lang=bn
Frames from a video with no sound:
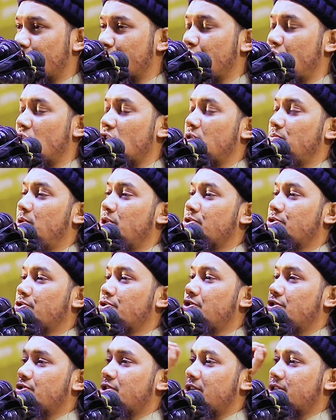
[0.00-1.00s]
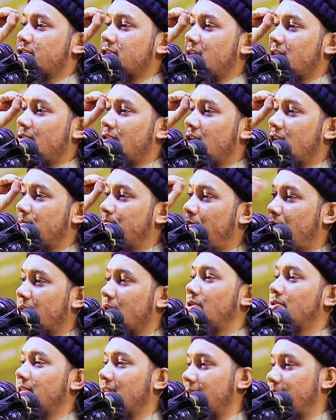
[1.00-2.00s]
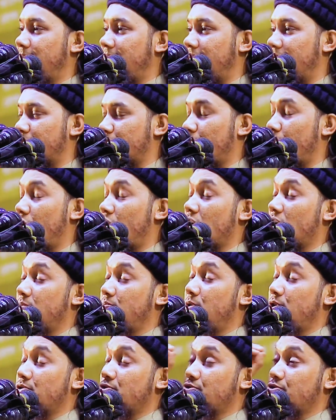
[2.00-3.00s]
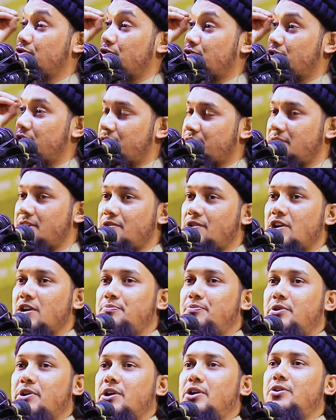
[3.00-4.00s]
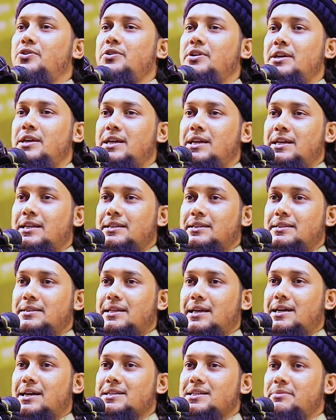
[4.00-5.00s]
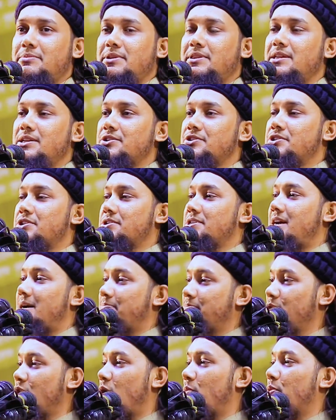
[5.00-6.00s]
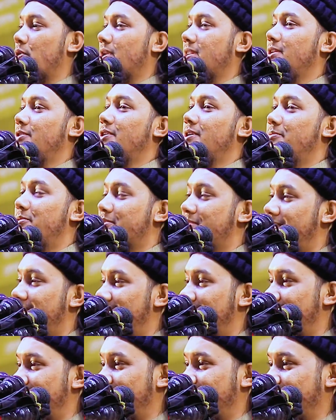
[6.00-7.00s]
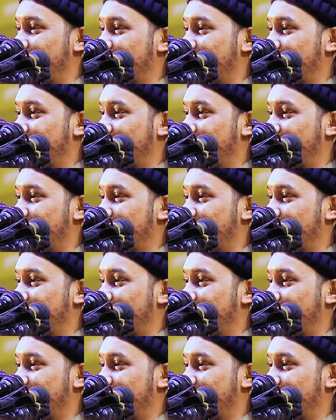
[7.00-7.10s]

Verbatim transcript: সর্বোচ্চ চেষ্টা করার পরেও দেখবেন সর্বোচ্চ চেষ্টা করার পরেও দেখা যাবে দিন শেষে আপনি অপরাধী হয়ে বসে আছেন